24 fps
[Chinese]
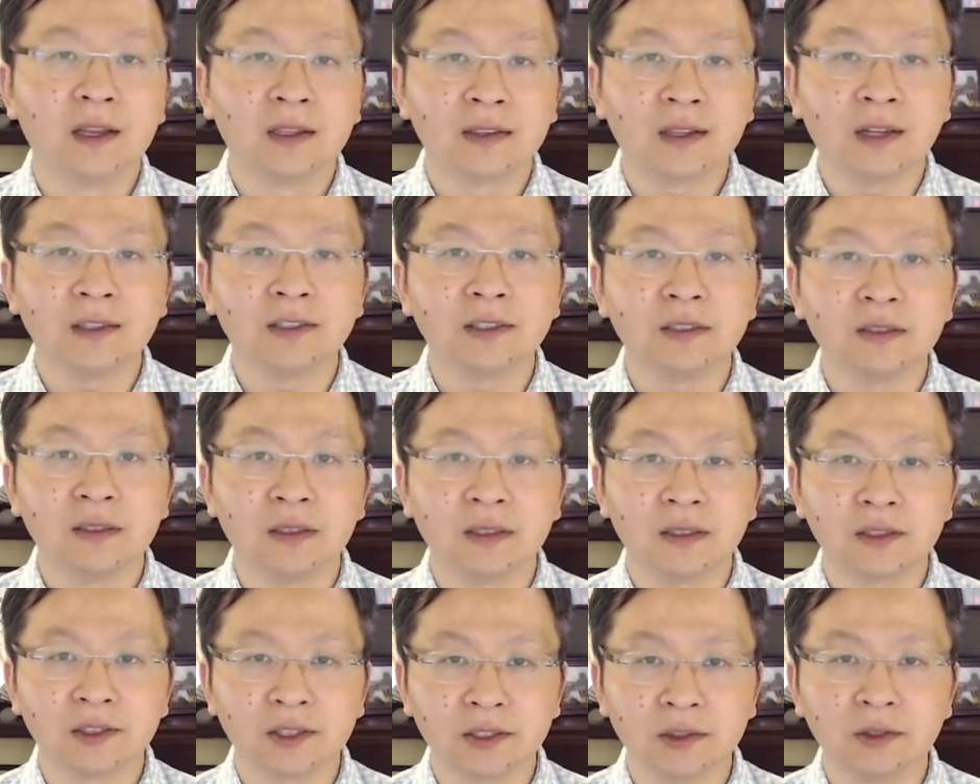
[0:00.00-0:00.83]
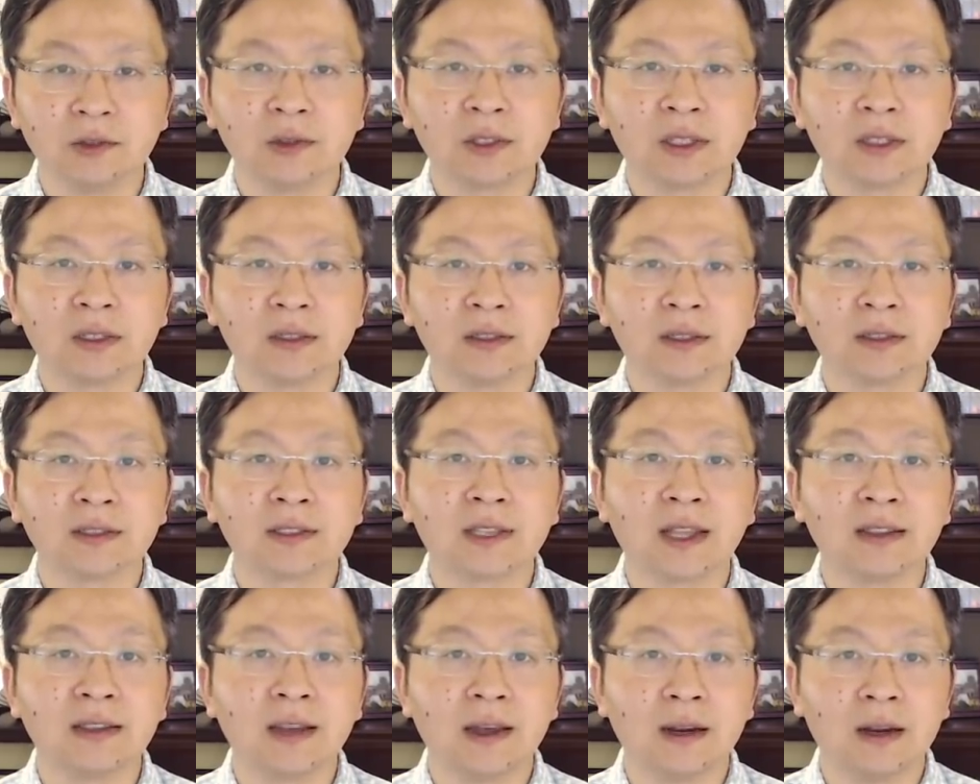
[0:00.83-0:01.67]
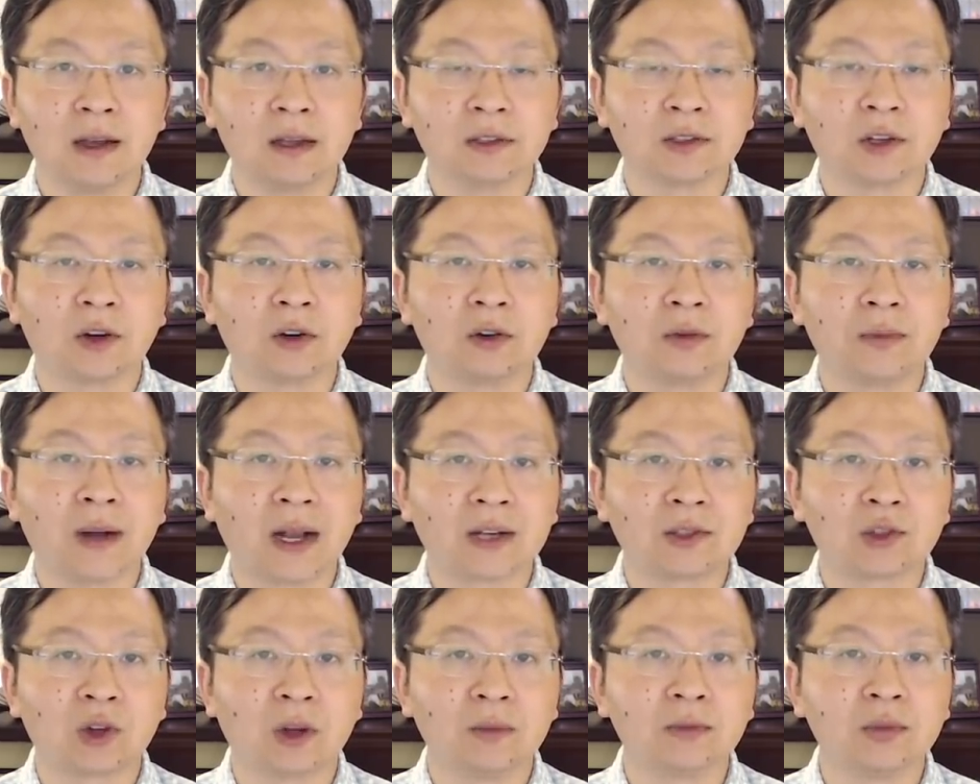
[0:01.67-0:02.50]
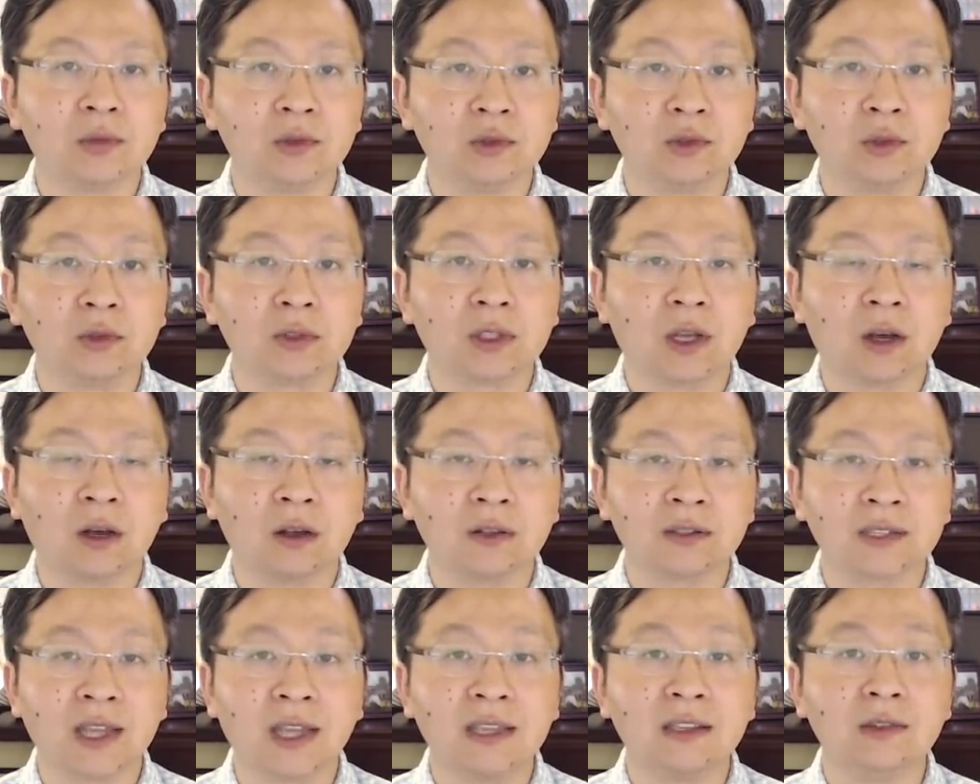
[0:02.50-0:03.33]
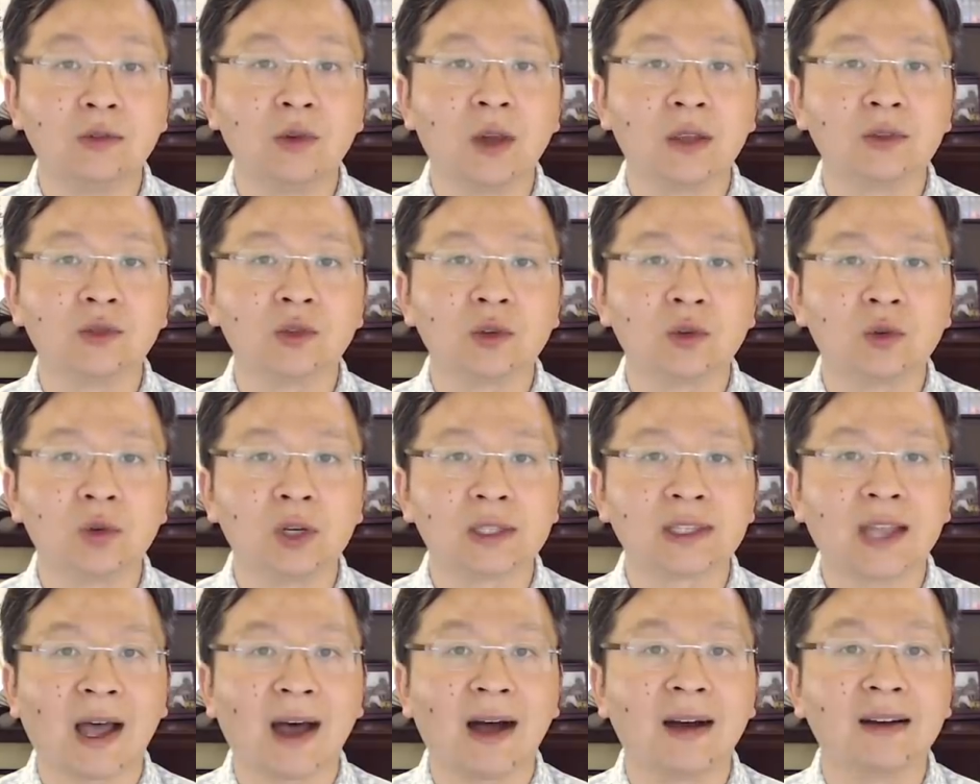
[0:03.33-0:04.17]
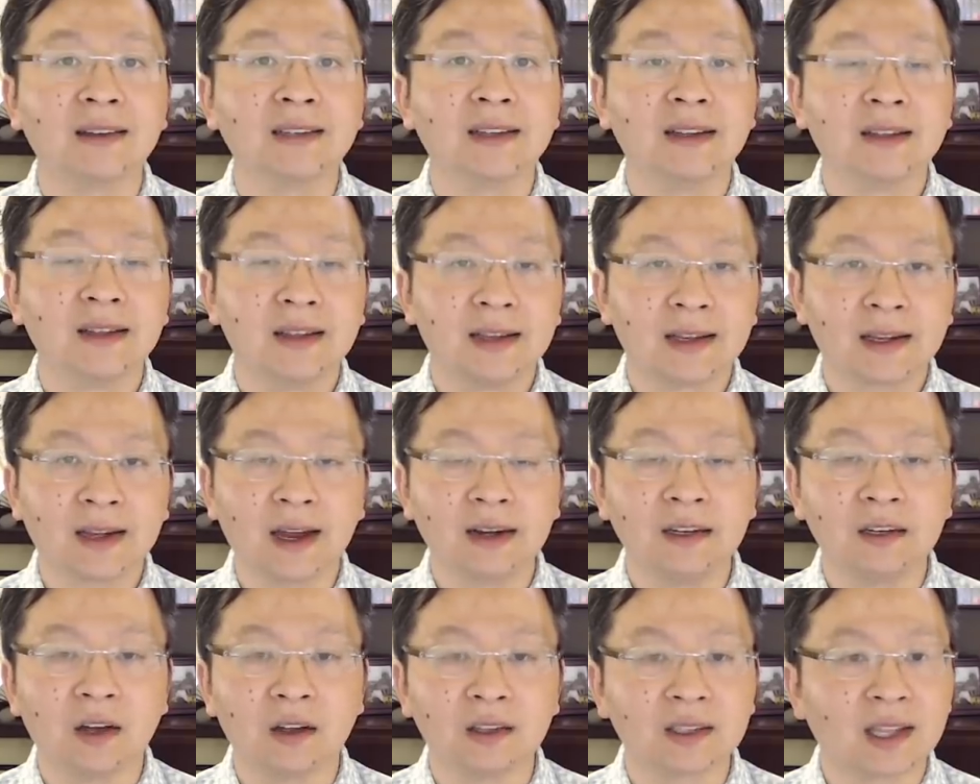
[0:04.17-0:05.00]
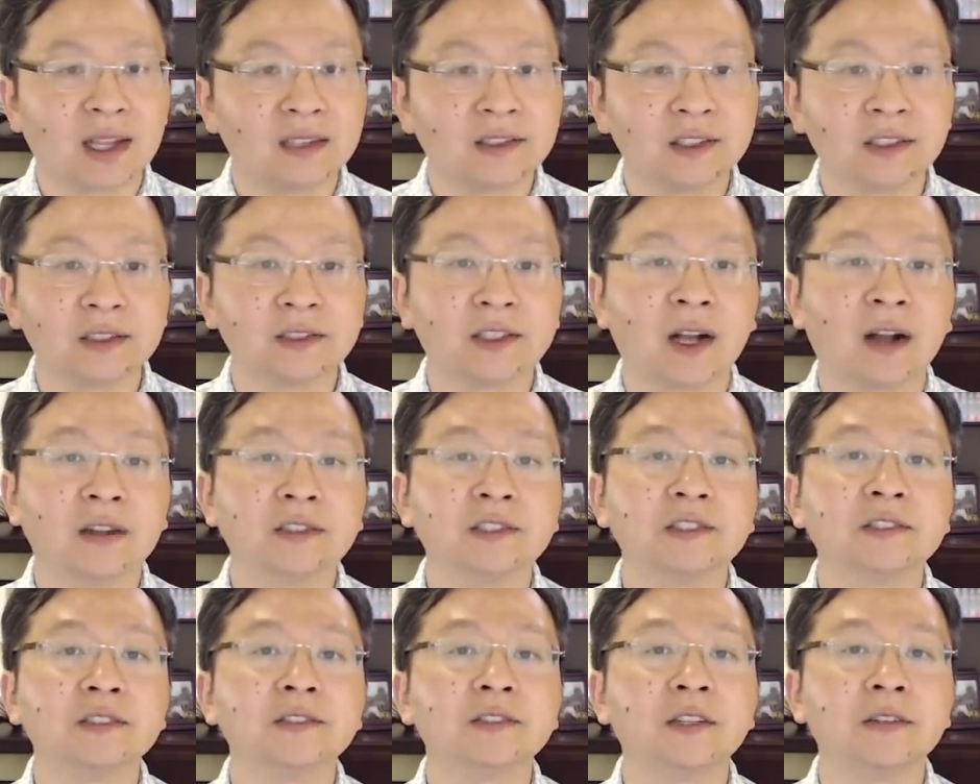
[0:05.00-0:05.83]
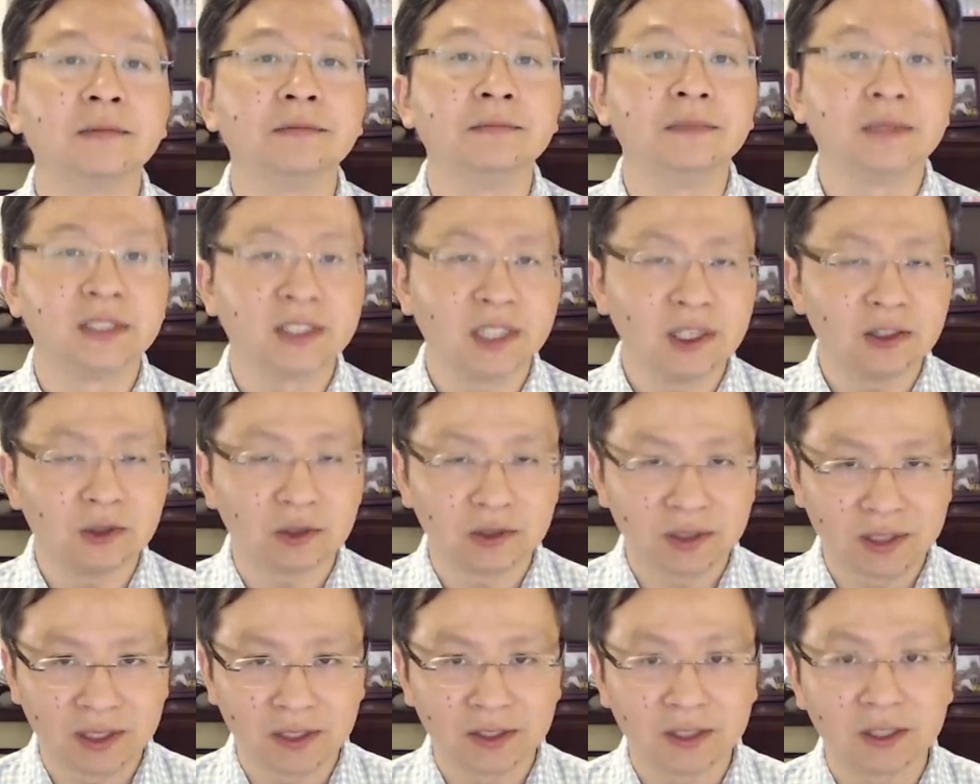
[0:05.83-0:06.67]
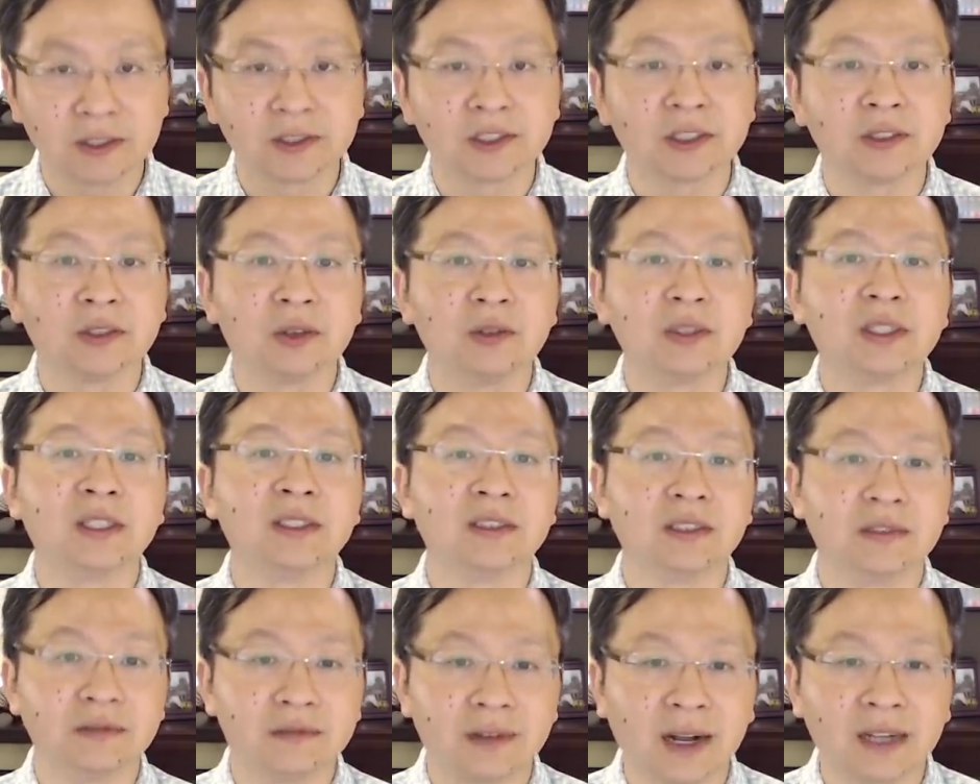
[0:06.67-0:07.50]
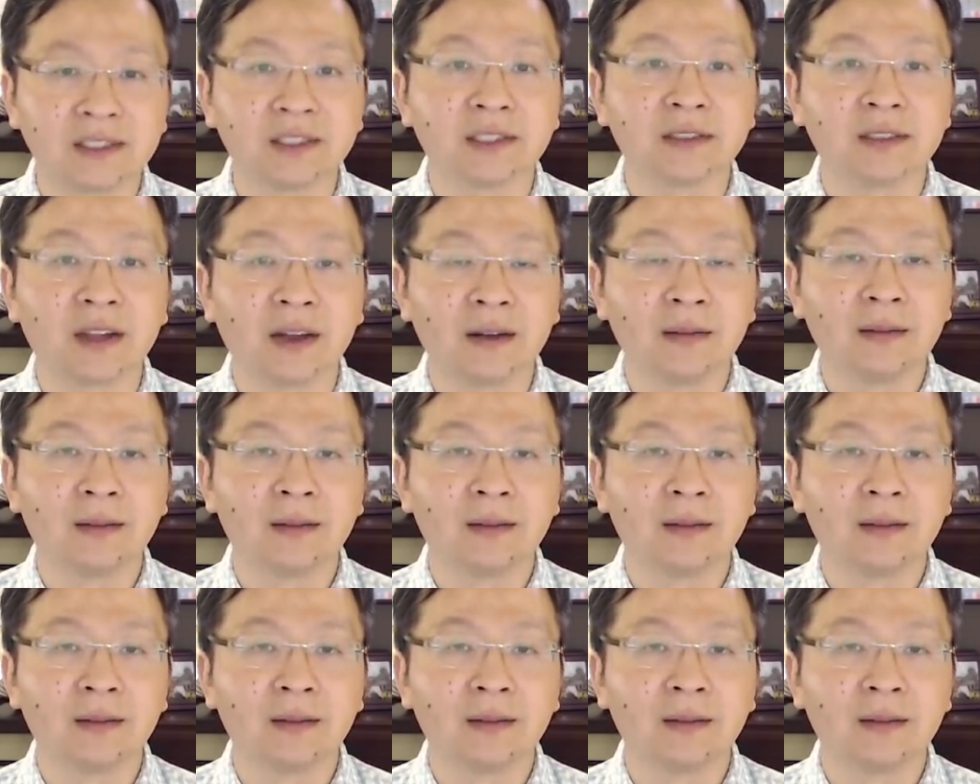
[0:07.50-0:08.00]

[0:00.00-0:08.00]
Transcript: 但是呢，是有可能三天两头把川普弄到参议院去过堂，干扰他正常施政，这种情形是有可能发生的。